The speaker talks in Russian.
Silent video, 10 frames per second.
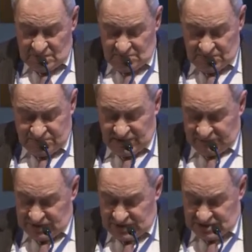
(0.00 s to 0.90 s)
Мы,
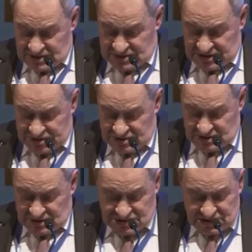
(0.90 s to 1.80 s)
правда, значит,
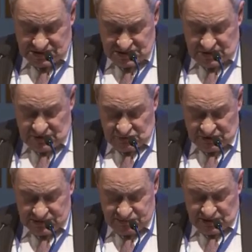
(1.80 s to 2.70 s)
здесь у
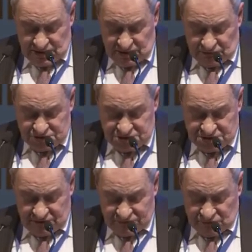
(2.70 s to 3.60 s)
нас положение лучше,
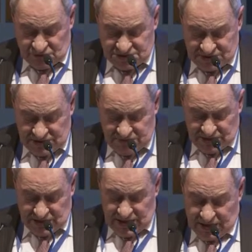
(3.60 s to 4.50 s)
чем в Турции и
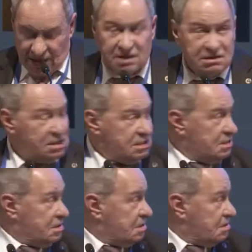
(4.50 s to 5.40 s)
Болгарии.
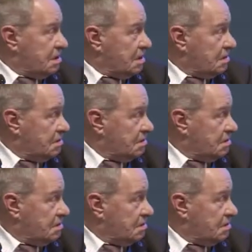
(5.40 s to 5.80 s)
Да.